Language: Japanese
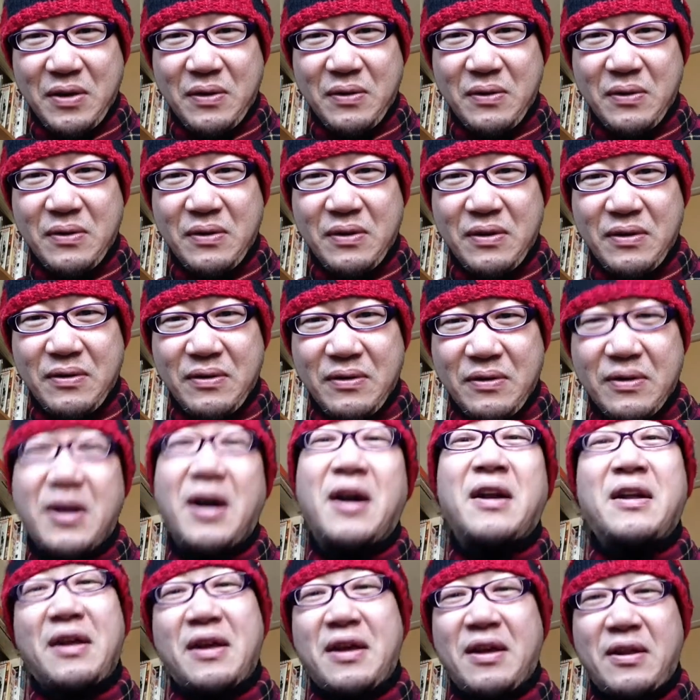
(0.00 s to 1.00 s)
いる
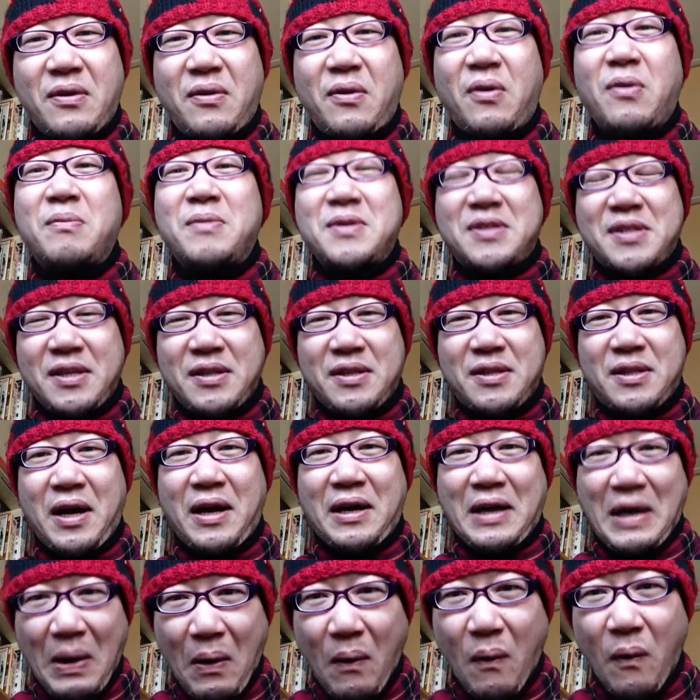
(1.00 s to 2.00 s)
カレーのお店
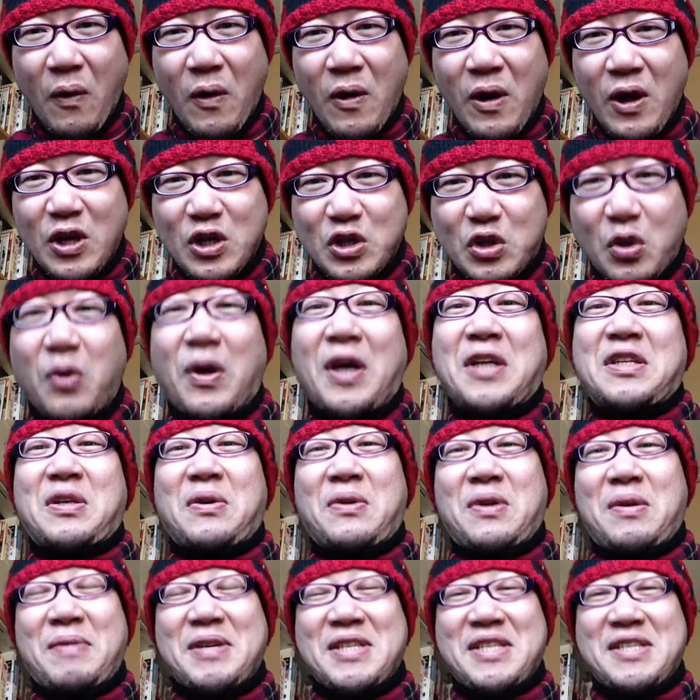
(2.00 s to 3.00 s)
だけを紹介し
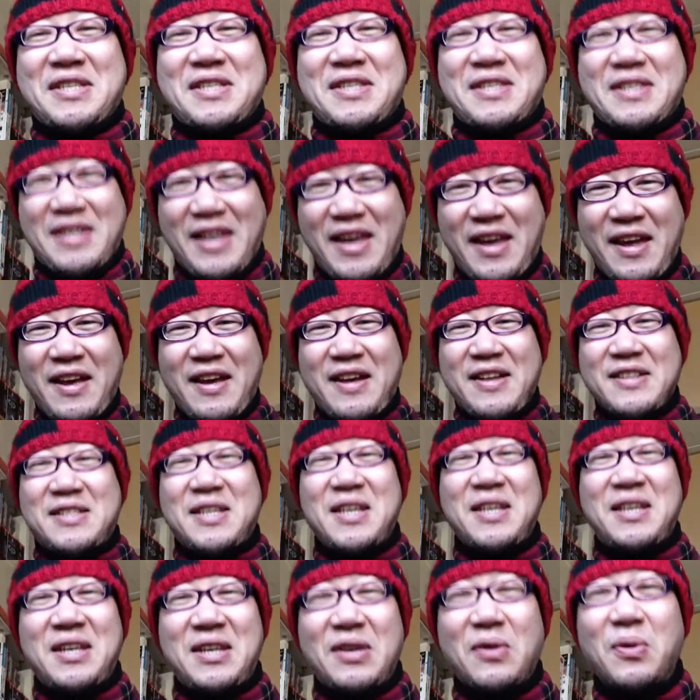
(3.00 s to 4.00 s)
ておりますんで、
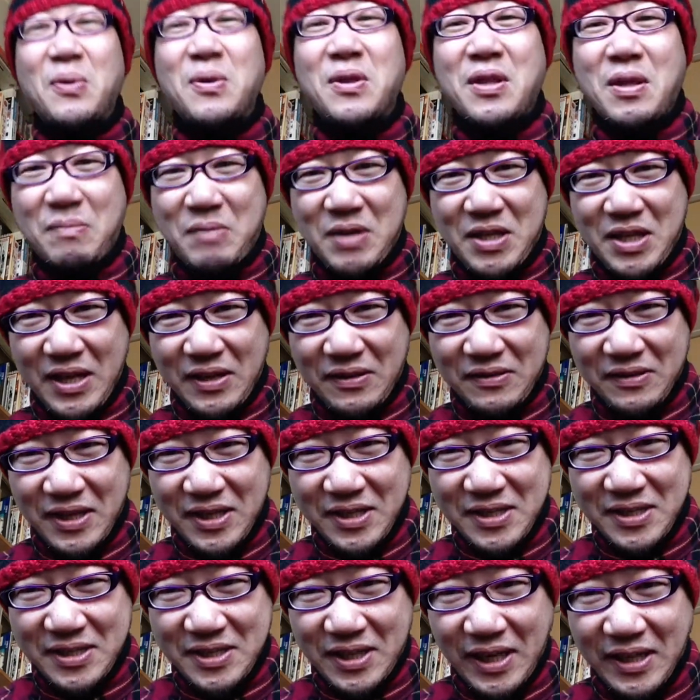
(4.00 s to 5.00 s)
ぜひ読んでみてく
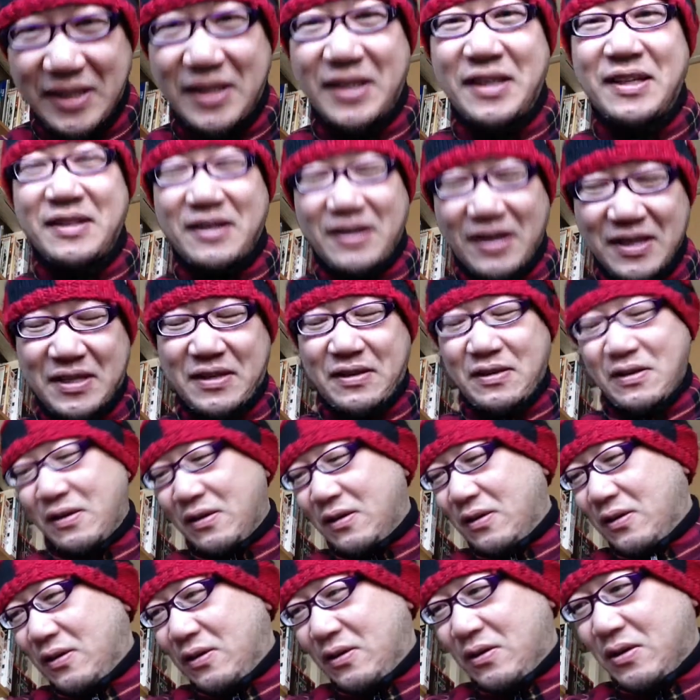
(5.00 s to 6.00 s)
ださい。はい、
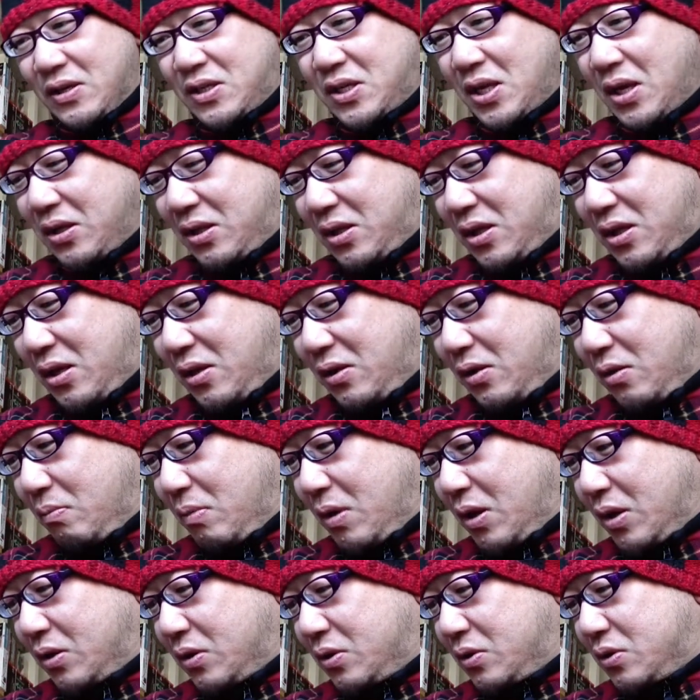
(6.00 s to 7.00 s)
えー、
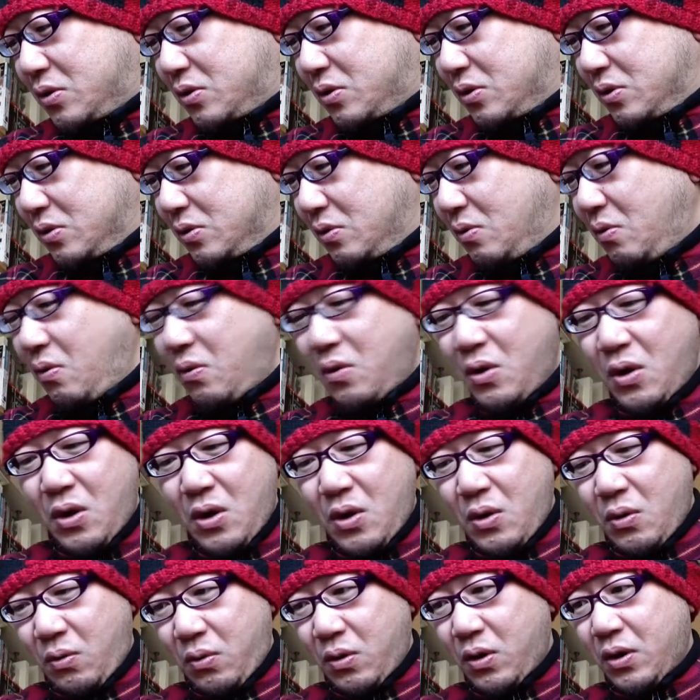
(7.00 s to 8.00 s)
エキサイティングマックスの、
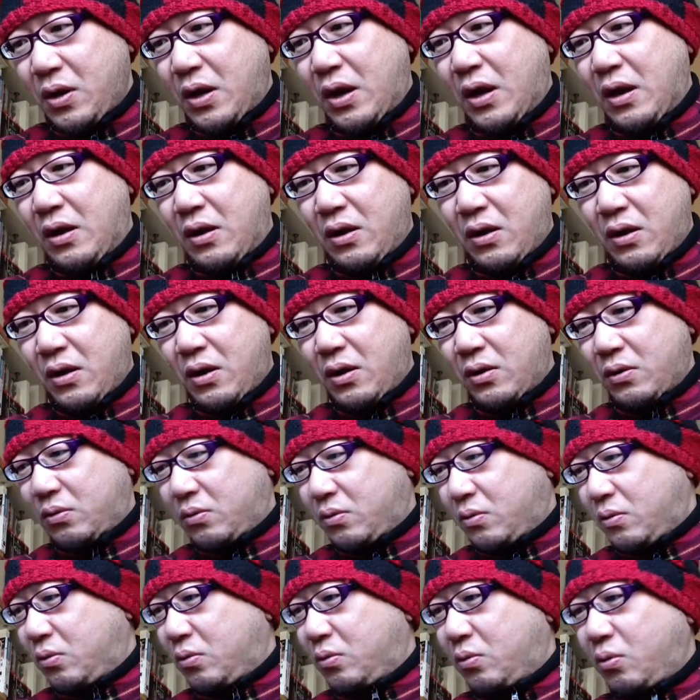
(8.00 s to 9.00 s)
これはね、えー、っ
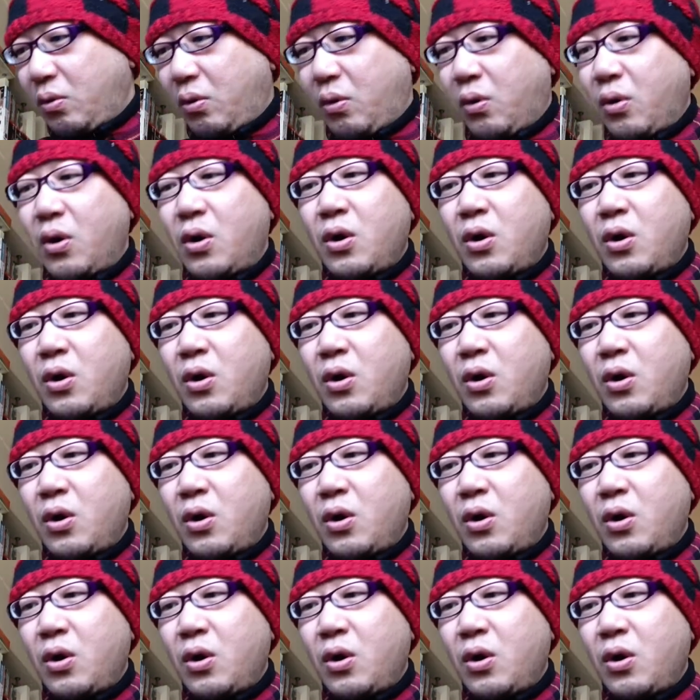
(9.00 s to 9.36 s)
と、